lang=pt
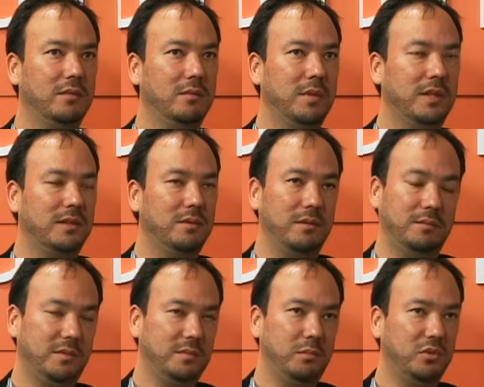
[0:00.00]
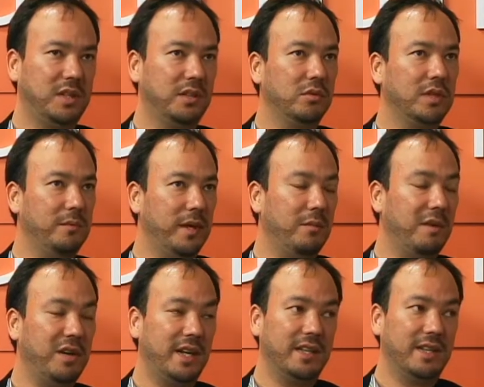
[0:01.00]
uma buscando também uma
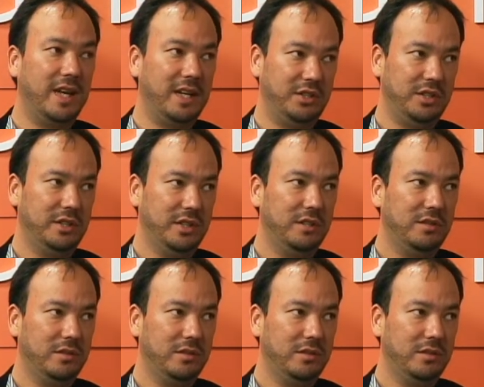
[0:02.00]
variedade de